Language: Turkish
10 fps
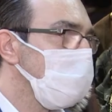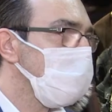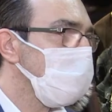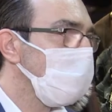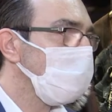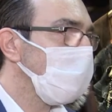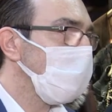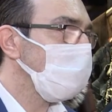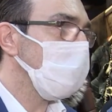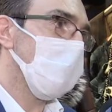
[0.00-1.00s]

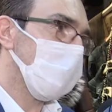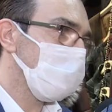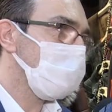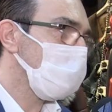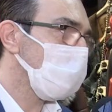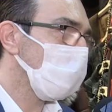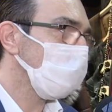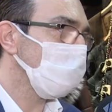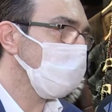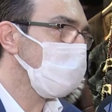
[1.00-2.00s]
sisteminde bir yanlışlık
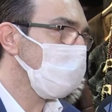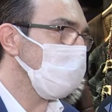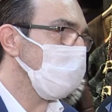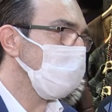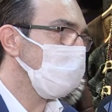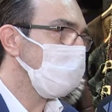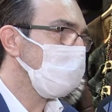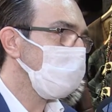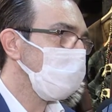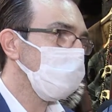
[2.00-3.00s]
olduğu için
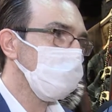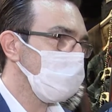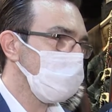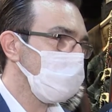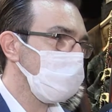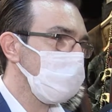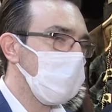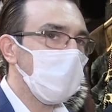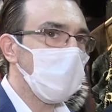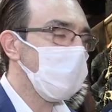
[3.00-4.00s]
umutsuzuz
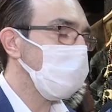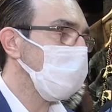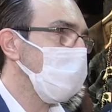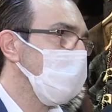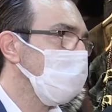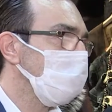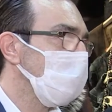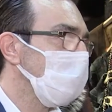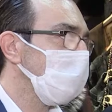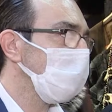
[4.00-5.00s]
yani
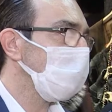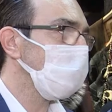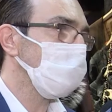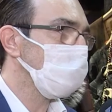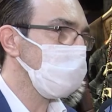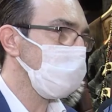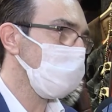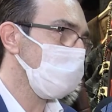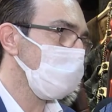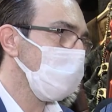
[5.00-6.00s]
2021 yılından
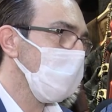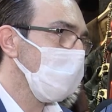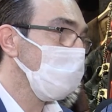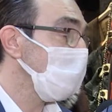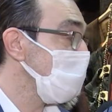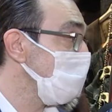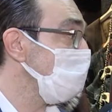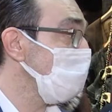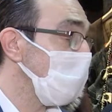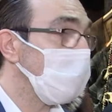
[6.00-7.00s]
umutsuzuz.
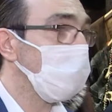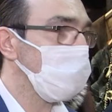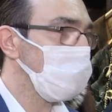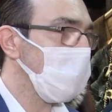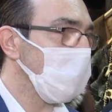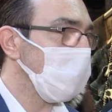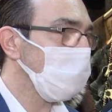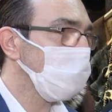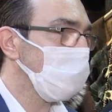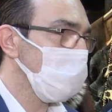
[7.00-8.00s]
Bizim bir an önce
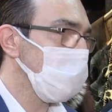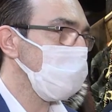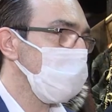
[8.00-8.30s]
turizm